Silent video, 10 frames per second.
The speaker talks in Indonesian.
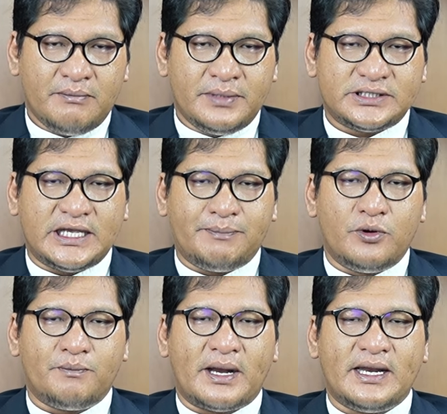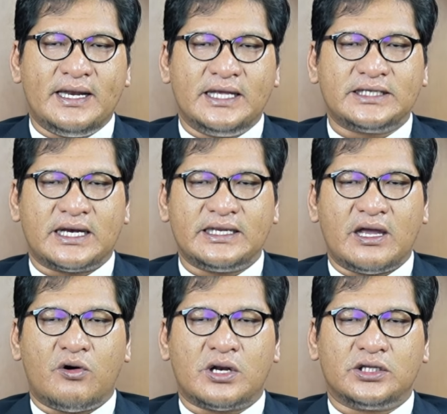Meskipun pada
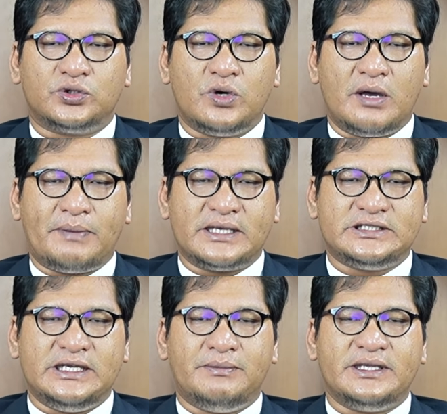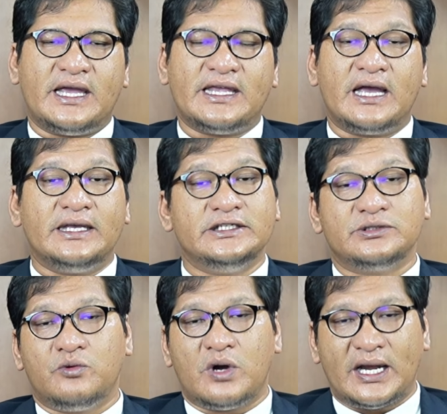dasarnya orang tua pasti menyayangi
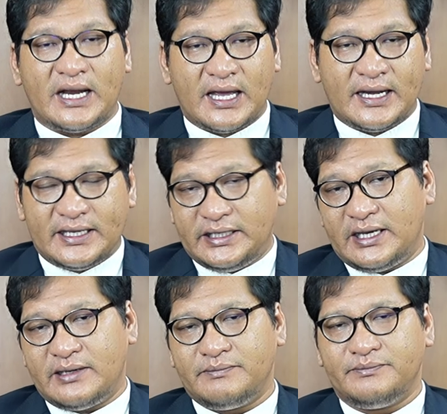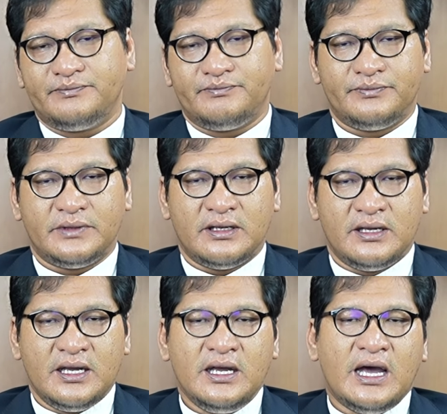semua anak-anaknya.
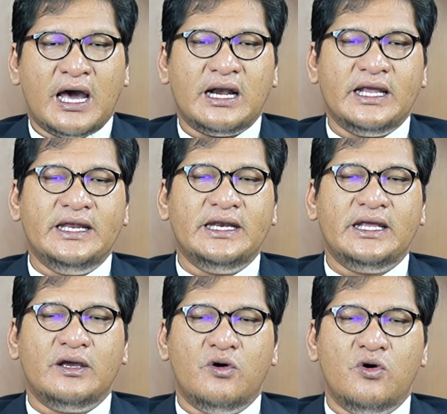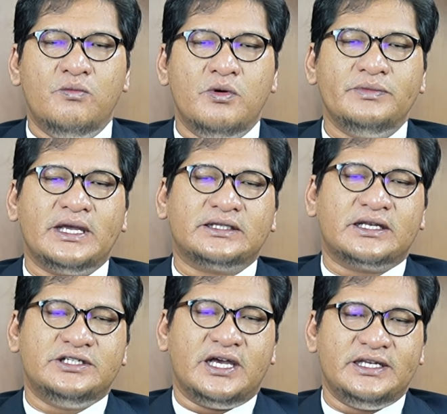Hal ini umumnya
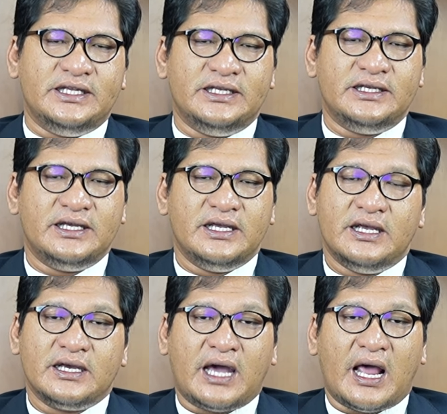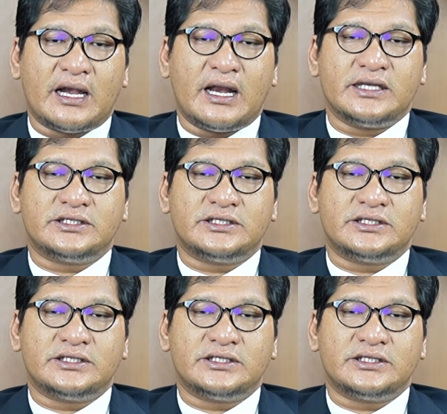terjadi karena